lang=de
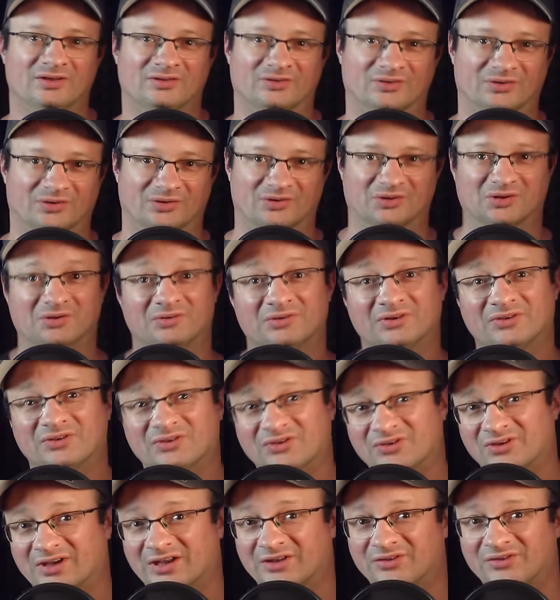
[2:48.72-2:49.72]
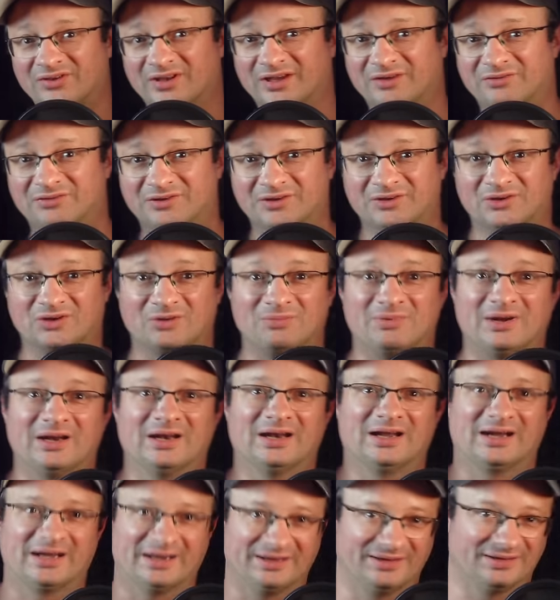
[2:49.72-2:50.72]
So, gucken wir uns das Ganze einfach
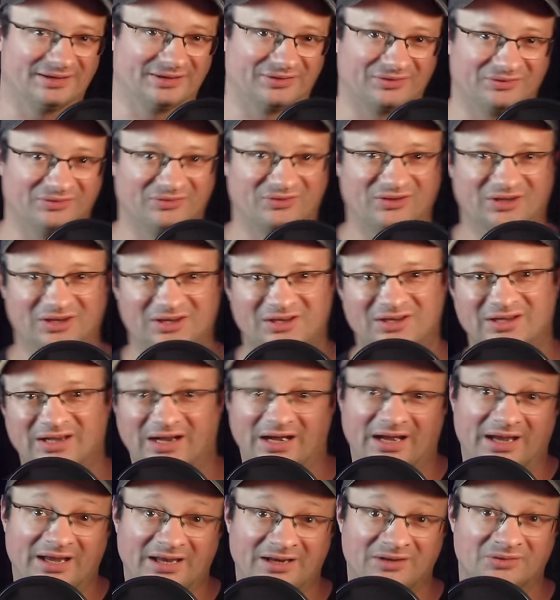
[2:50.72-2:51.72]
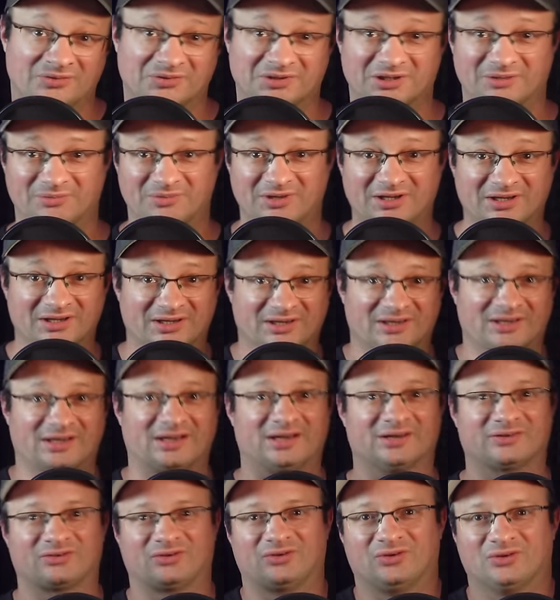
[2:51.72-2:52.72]
nochmal an. Also wir sehen hier ein oder mehrere
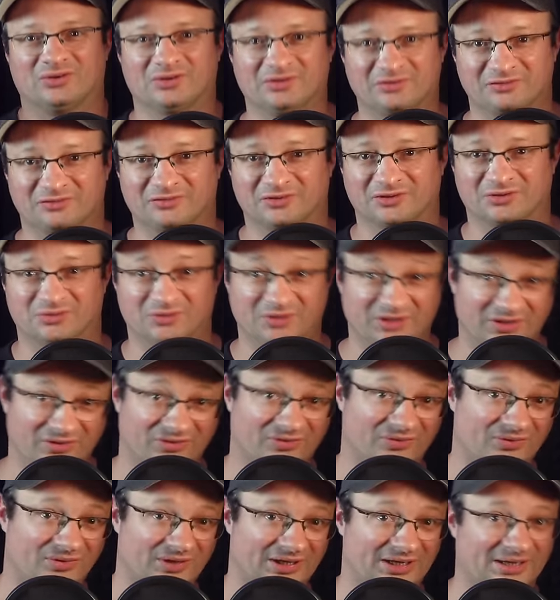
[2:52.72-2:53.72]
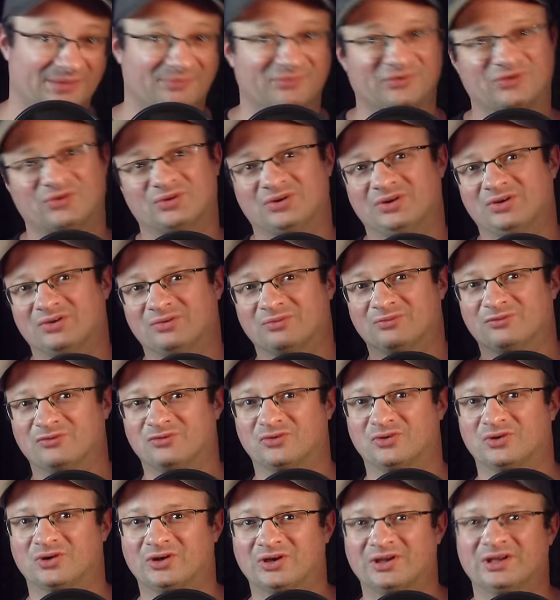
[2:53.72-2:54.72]
Aktionen von Rezo haben zu diesem
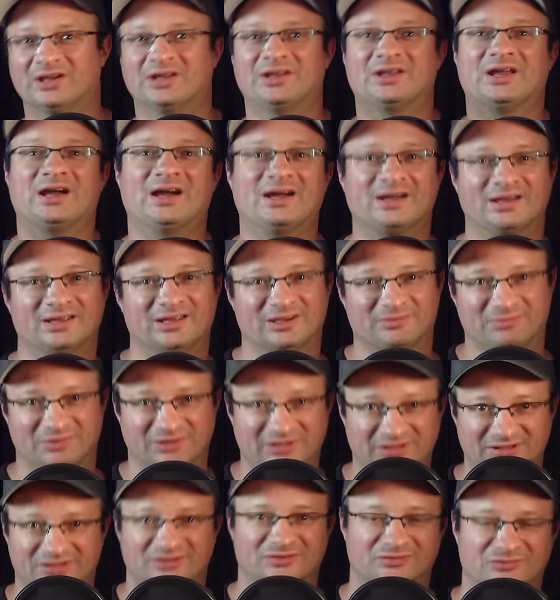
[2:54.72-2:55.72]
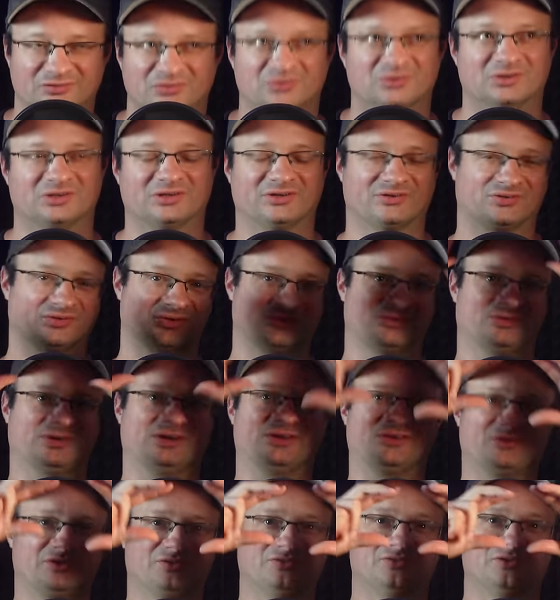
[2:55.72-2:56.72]
Vorher-Nachher-Bild geführt, also
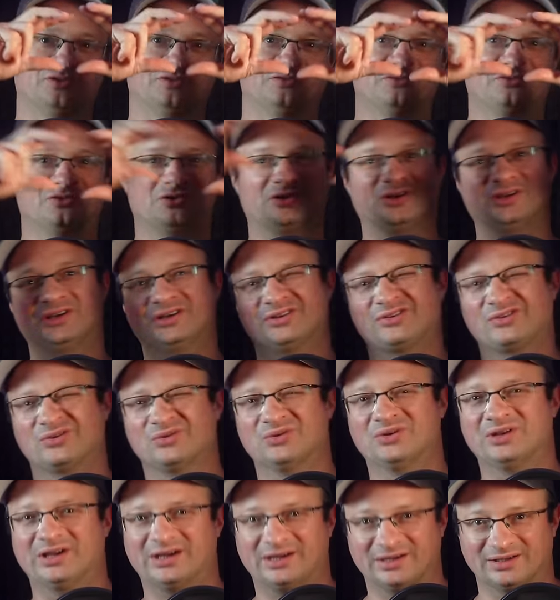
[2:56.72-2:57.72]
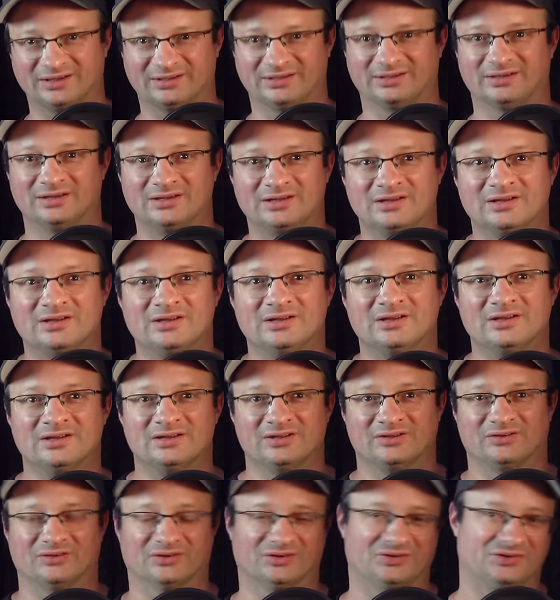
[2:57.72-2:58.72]
quasi von vorher zu nachher.
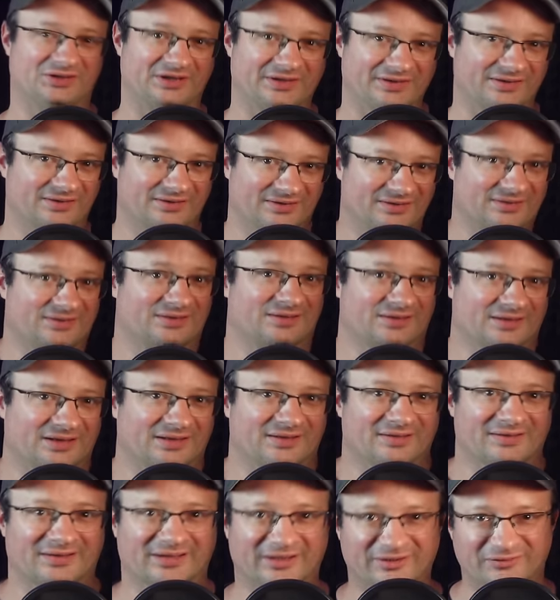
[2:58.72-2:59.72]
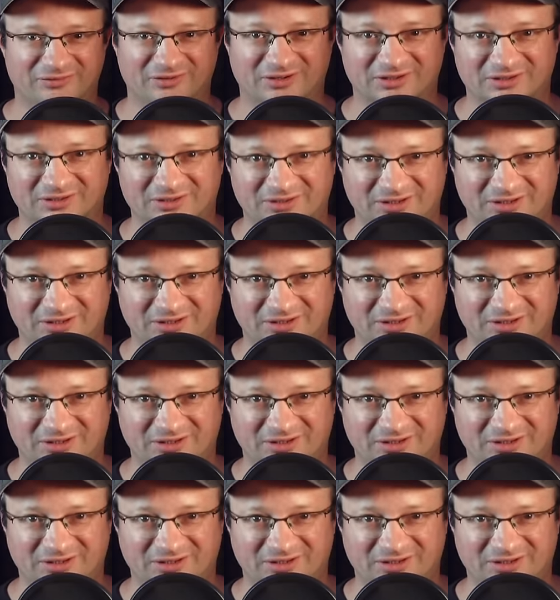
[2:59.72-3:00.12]
So, und das ist ganz einfache